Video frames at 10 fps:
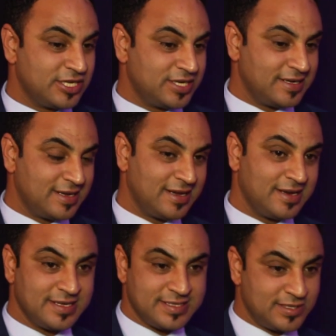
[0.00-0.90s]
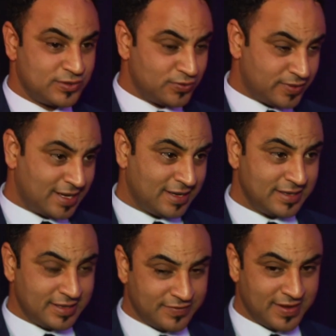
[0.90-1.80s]
الجليلة التي يسدونها
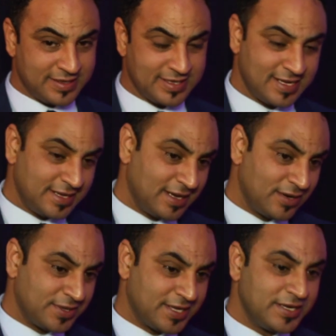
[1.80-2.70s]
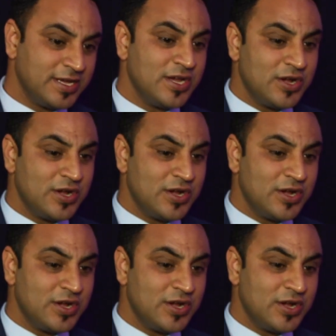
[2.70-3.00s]
لفائدة هذا الوطن